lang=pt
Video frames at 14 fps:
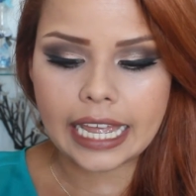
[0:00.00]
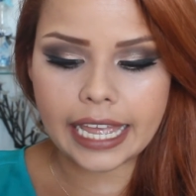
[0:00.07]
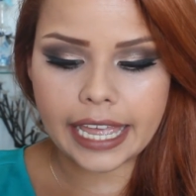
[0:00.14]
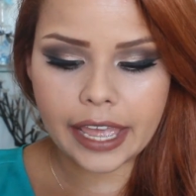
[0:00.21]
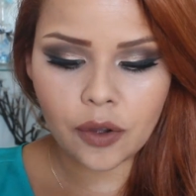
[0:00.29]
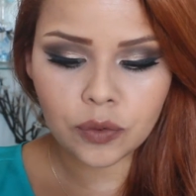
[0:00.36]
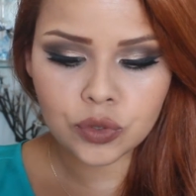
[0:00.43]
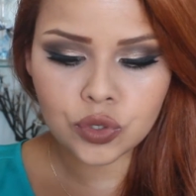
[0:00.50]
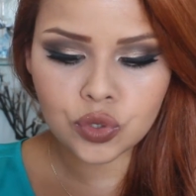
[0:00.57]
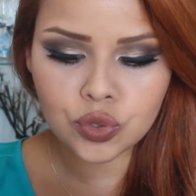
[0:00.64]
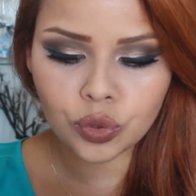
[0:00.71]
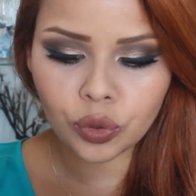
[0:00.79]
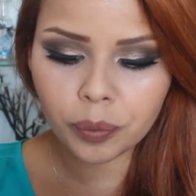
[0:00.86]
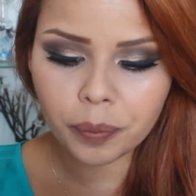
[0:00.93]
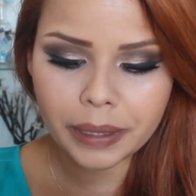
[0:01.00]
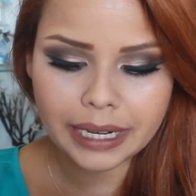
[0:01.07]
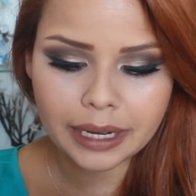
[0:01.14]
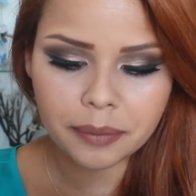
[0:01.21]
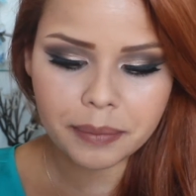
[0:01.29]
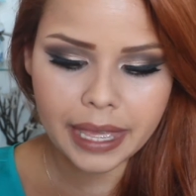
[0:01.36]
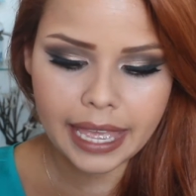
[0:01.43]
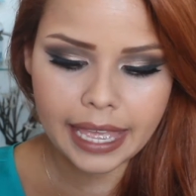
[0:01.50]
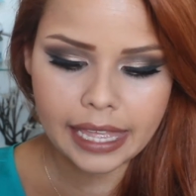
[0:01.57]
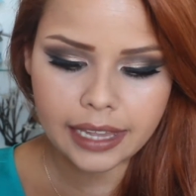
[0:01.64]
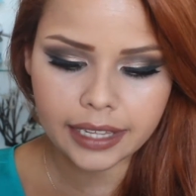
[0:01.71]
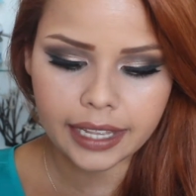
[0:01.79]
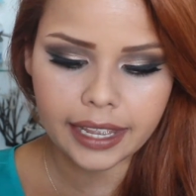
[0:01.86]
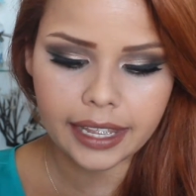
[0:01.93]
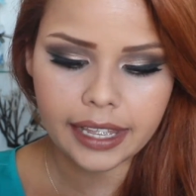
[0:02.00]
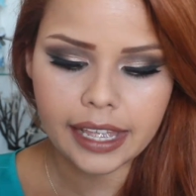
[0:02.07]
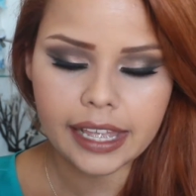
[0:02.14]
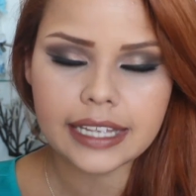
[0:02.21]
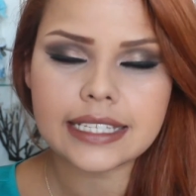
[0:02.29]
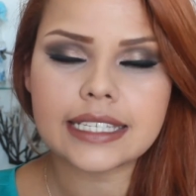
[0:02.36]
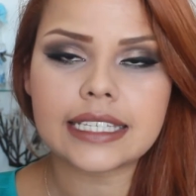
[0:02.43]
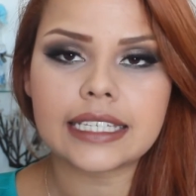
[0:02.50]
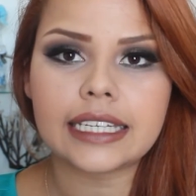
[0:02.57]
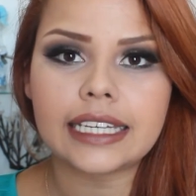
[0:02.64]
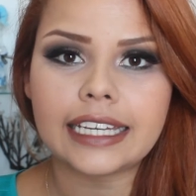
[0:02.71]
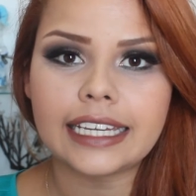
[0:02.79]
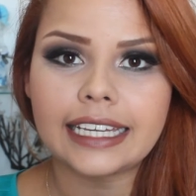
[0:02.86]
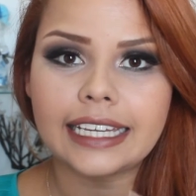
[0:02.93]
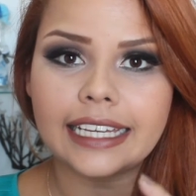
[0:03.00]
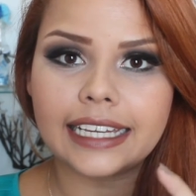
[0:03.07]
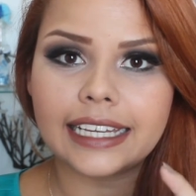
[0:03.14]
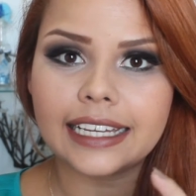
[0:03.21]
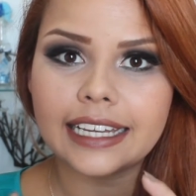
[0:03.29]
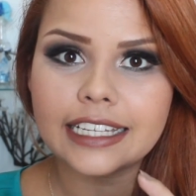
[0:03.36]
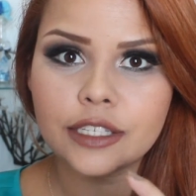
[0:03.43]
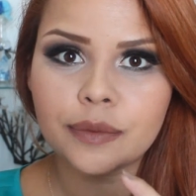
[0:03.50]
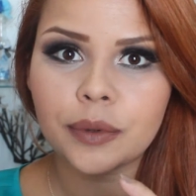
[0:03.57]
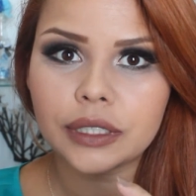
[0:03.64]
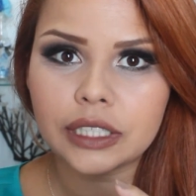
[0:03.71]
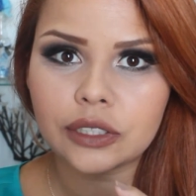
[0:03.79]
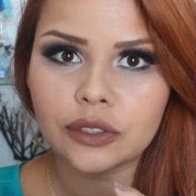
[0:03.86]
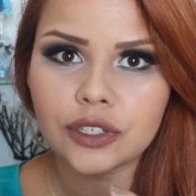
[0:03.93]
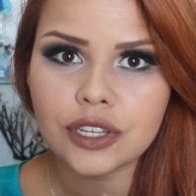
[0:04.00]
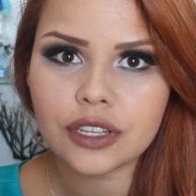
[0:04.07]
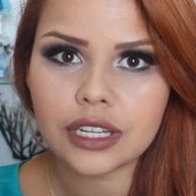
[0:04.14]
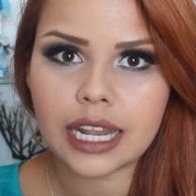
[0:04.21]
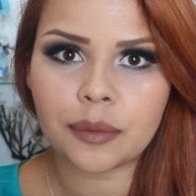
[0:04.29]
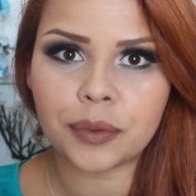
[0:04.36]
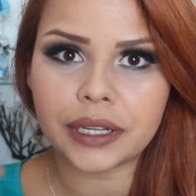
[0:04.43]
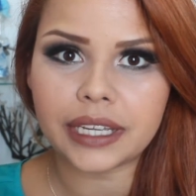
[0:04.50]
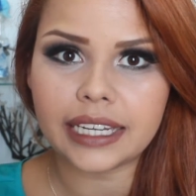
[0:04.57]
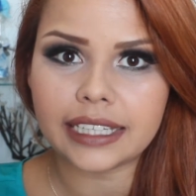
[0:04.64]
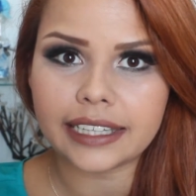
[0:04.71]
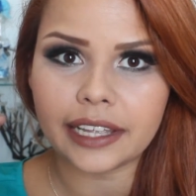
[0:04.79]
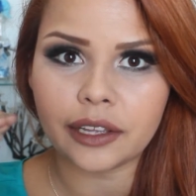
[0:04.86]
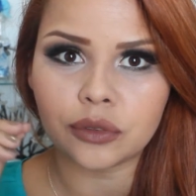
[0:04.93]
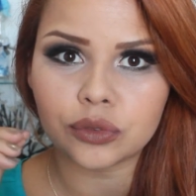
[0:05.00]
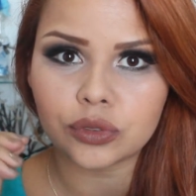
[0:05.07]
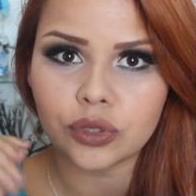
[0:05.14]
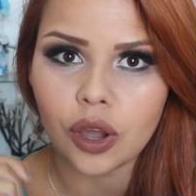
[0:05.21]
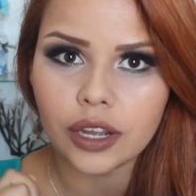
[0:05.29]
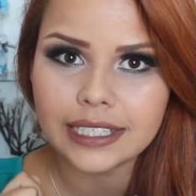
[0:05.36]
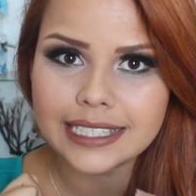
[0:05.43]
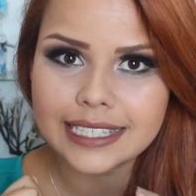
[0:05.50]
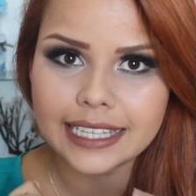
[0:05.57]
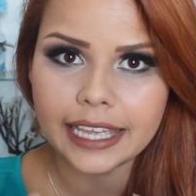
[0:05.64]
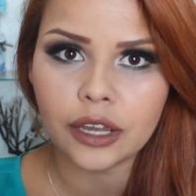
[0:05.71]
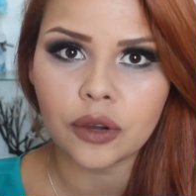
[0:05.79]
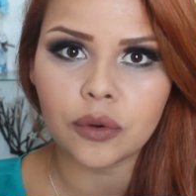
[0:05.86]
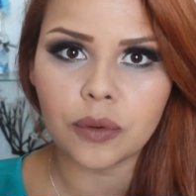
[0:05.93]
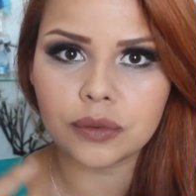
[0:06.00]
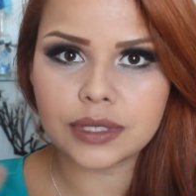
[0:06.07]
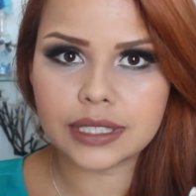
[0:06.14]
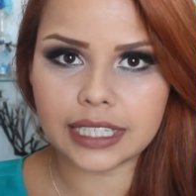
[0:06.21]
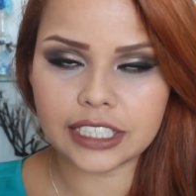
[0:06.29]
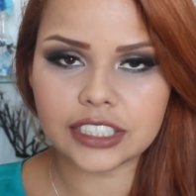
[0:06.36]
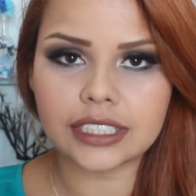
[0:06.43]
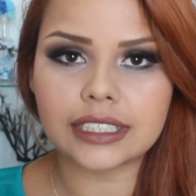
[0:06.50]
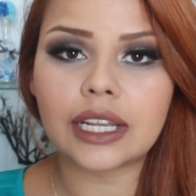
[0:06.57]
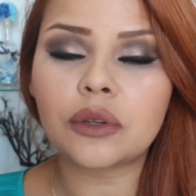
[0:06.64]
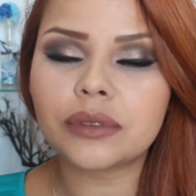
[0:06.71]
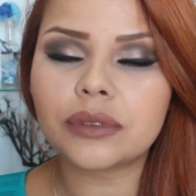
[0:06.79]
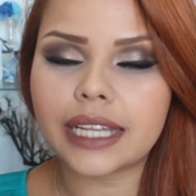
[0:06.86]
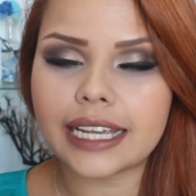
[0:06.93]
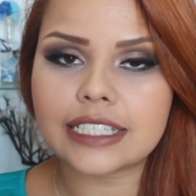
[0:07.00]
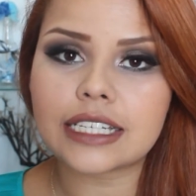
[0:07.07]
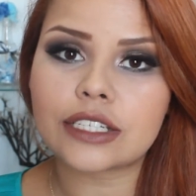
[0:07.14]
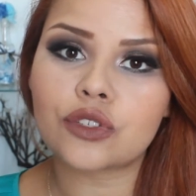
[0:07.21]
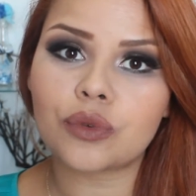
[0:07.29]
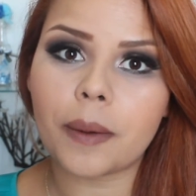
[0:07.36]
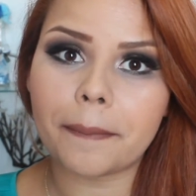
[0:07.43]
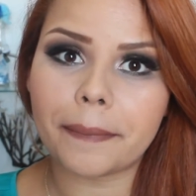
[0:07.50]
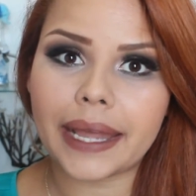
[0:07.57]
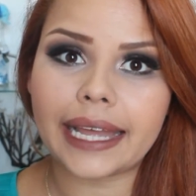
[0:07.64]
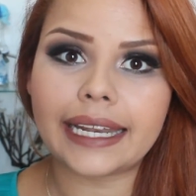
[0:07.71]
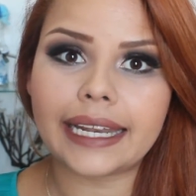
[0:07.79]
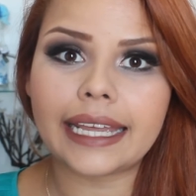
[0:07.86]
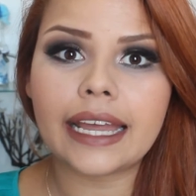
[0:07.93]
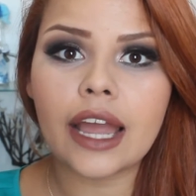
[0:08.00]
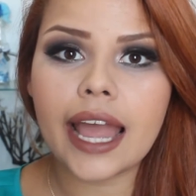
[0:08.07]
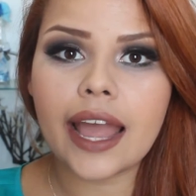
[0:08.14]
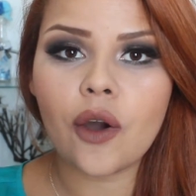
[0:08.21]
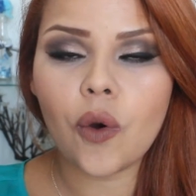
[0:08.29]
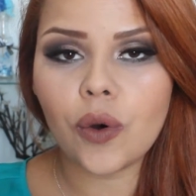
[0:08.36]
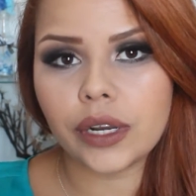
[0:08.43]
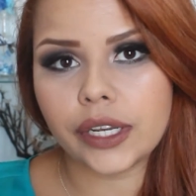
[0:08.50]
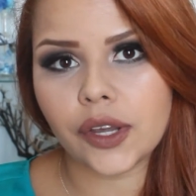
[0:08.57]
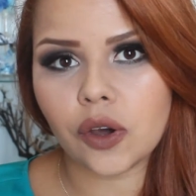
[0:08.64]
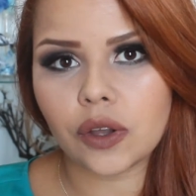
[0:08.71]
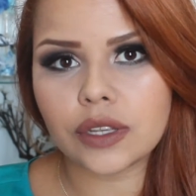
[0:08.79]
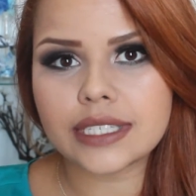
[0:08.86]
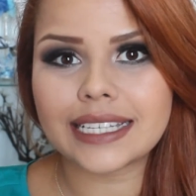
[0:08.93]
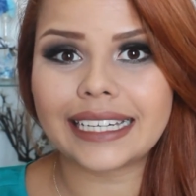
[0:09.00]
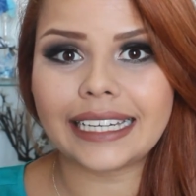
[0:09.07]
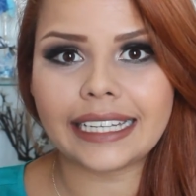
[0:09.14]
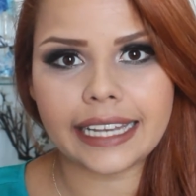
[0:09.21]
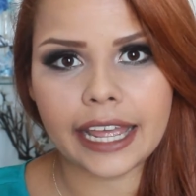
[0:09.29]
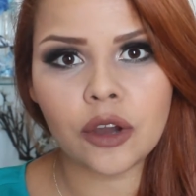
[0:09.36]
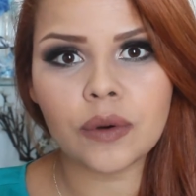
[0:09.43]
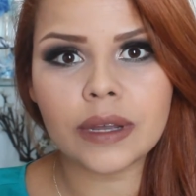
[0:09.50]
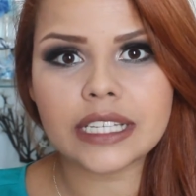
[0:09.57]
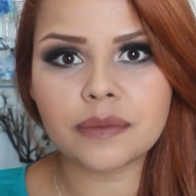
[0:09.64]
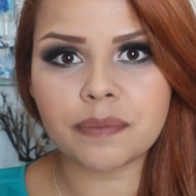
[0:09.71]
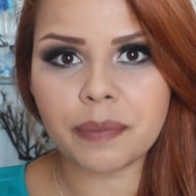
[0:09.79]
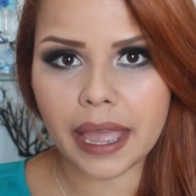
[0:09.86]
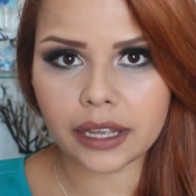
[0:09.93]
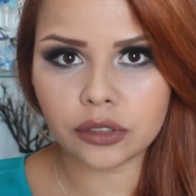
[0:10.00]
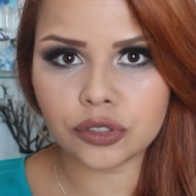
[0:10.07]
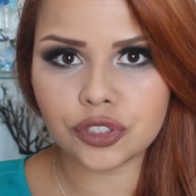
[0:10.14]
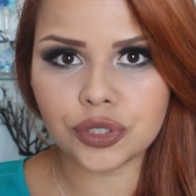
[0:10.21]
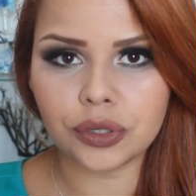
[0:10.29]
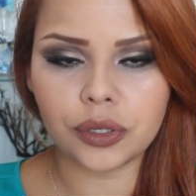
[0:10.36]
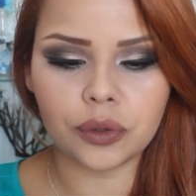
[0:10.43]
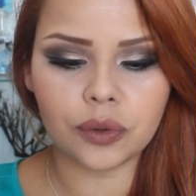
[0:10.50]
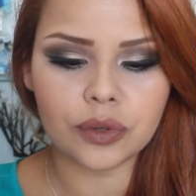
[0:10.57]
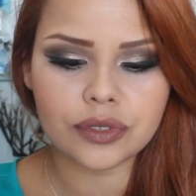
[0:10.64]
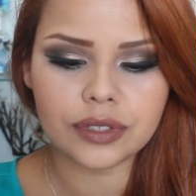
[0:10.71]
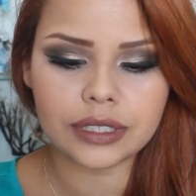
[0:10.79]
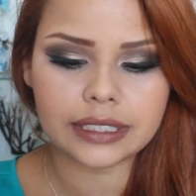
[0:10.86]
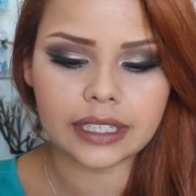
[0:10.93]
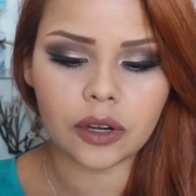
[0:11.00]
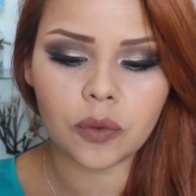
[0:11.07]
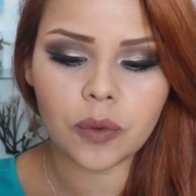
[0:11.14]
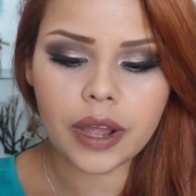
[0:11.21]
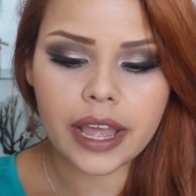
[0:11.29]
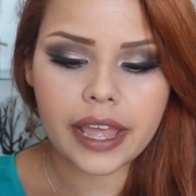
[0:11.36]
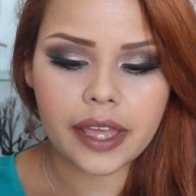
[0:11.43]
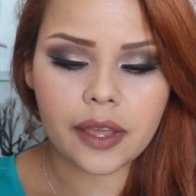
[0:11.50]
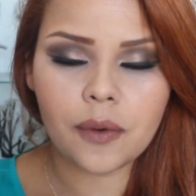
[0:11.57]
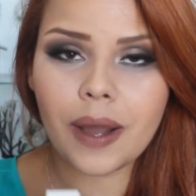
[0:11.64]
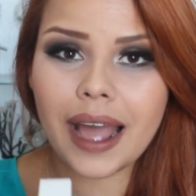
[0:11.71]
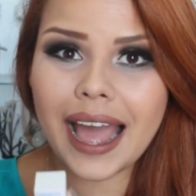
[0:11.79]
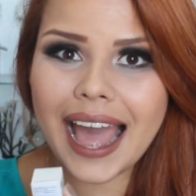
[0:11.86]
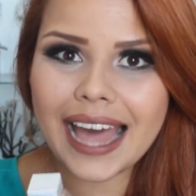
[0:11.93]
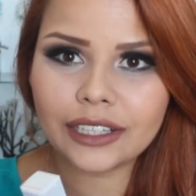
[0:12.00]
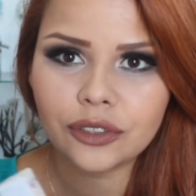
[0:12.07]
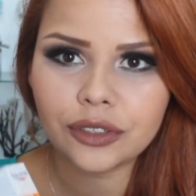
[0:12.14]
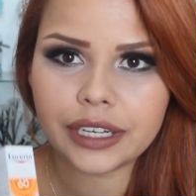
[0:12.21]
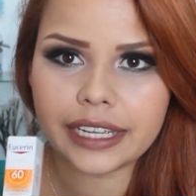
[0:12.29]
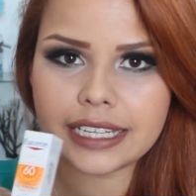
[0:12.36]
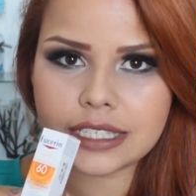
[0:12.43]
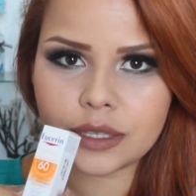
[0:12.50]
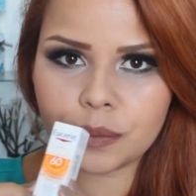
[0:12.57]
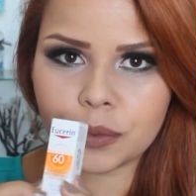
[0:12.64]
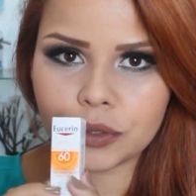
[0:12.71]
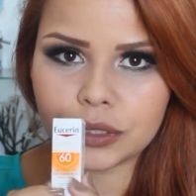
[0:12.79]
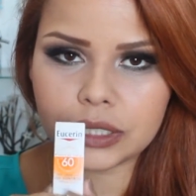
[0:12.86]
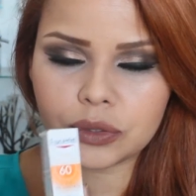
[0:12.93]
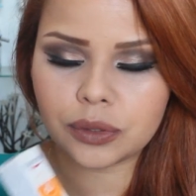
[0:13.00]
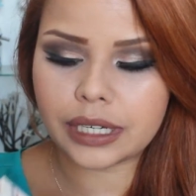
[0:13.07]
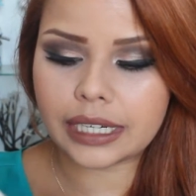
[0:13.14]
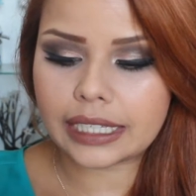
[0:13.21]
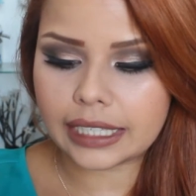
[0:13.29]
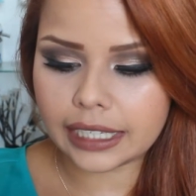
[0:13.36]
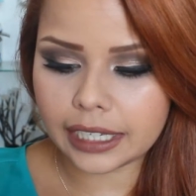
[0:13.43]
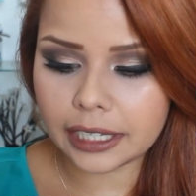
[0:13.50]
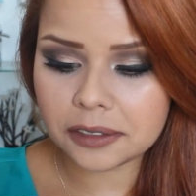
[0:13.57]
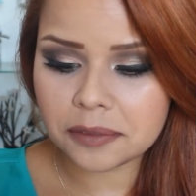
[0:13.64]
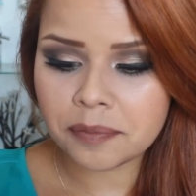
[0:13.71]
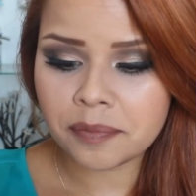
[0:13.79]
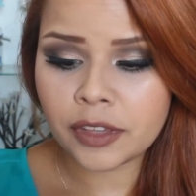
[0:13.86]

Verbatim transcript: Eu super amei, né, esse, esse protetor solar porque ele tem um toque seco, ou seja, não deixa a sua pele oleosa e nem com aspecto de oleoso, então eu adorei esse protetor aqui.